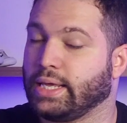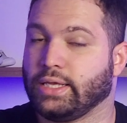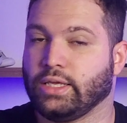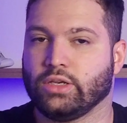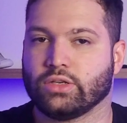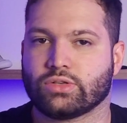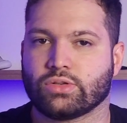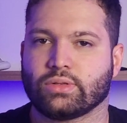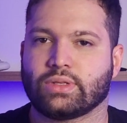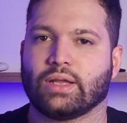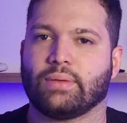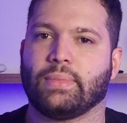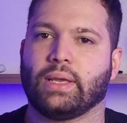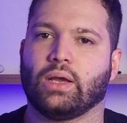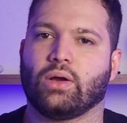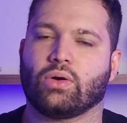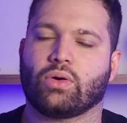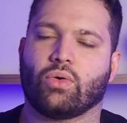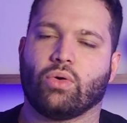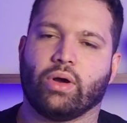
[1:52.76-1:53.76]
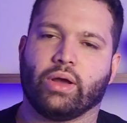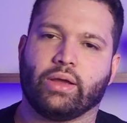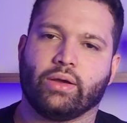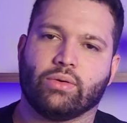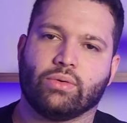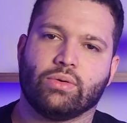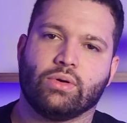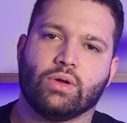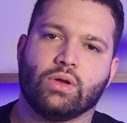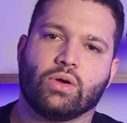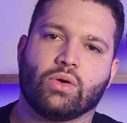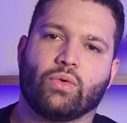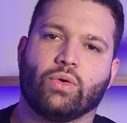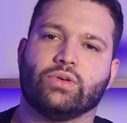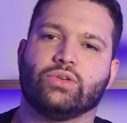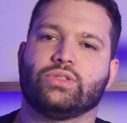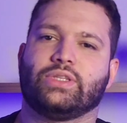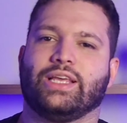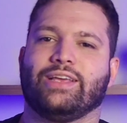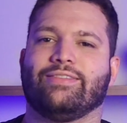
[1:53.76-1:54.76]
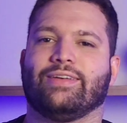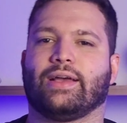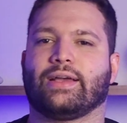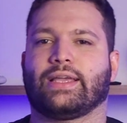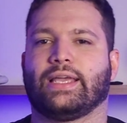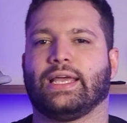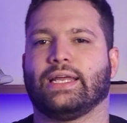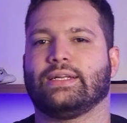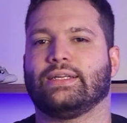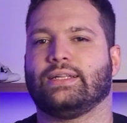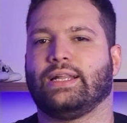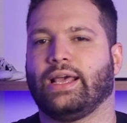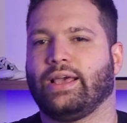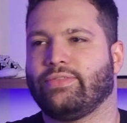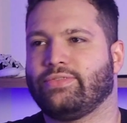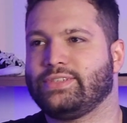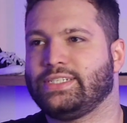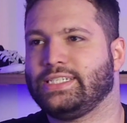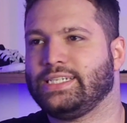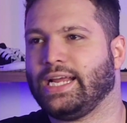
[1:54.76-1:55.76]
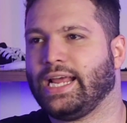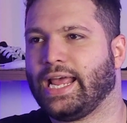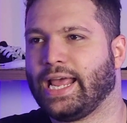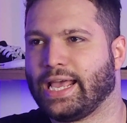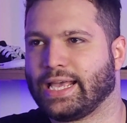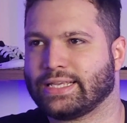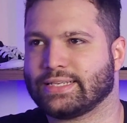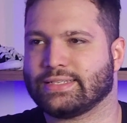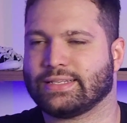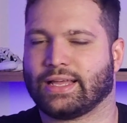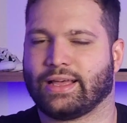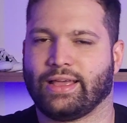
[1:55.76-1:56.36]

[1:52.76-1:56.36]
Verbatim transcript: E isso também ocorreu quando teve a queda da FTX. Né?